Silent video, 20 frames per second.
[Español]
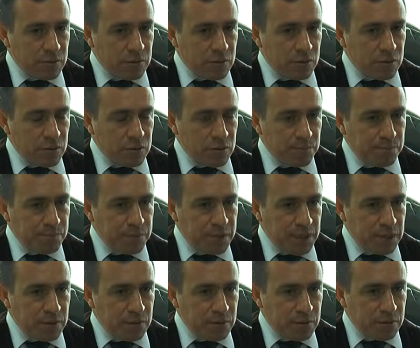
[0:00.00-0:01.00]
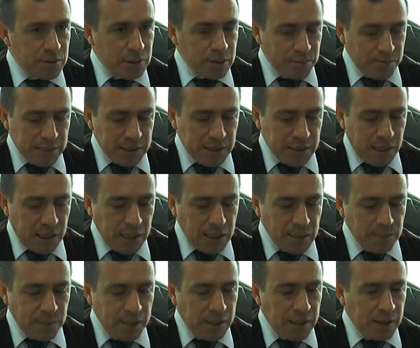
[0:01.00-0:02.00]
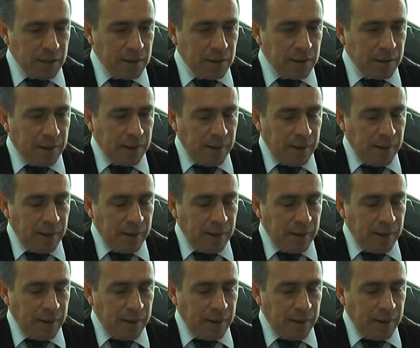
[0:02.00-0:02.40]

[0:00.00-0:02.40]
unos pisos especiales para,